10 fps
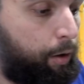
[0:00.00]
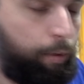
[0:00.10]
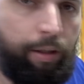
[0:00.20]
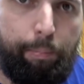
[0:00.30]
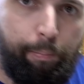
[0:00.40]

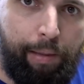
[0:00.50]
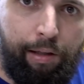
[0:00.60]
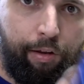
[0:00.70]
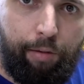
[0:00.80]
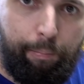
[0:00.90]
Und ich
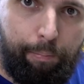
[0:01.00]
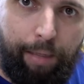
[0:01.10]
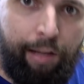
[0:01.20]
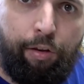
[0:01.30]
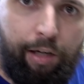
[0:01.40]
blende
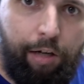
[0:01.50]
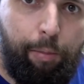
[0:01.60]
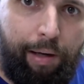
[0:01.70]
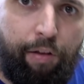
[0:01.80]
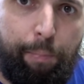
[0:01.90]
euch auch
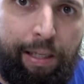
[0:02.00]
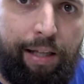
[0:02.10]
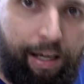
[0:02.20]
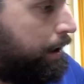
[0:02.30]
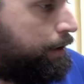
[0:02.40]
nochmal das Bild
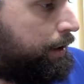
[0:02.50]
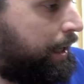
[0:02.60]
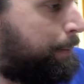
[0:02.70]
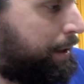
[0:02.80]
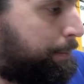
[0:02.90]
ein. Also
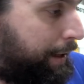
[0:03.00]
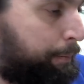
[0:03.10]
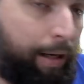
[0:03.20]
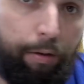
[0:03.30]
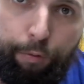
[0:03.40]
hier haben wir eine
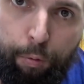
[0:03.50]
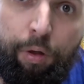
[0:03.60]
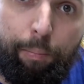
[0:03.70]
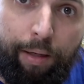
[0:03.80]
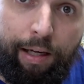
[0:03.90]
Bandbreite von
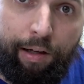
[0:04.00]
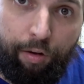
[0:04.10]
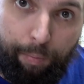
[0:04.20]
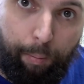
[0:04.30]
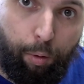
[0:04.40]
100
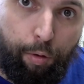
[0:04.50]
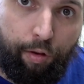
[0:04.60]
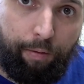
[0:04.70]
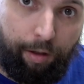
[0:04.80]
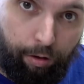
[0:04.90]
MHz beim
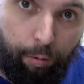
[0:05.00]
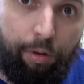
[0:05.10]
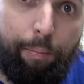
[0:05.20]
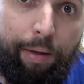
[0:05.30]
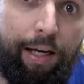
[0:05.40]
Ostsee. Wir können
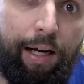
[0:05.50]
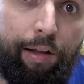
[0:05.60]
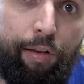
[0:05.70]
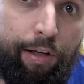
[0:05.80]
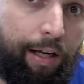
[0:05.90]
100
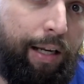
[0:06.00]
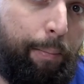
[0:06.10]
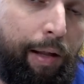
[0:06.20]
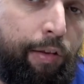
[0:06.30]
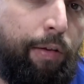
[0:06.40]
MHz Signale
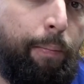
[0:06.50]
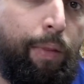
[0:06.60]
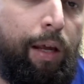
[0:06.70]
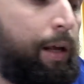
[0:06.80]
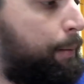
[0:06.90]
messen,
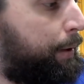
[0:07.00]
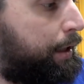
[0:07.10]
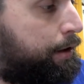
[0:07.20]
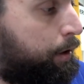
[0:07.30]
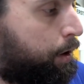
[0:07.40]

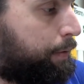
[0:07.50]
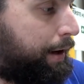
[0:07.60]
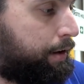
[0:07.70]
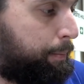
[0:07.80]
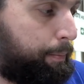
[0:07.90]

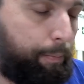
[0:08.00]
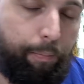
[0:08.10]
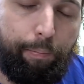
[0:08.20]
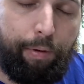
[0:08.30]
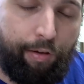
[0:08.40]
beziehungsweise
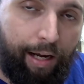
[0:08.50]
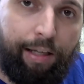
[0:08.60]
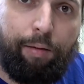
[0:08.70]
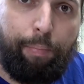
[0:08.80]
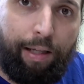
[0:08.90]

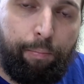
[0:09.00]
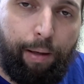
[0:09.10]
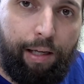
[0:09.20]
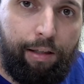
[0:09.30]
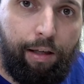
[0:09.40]
besagt die
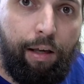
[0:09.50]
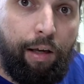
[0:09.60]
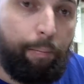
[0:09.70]
Bandbreite.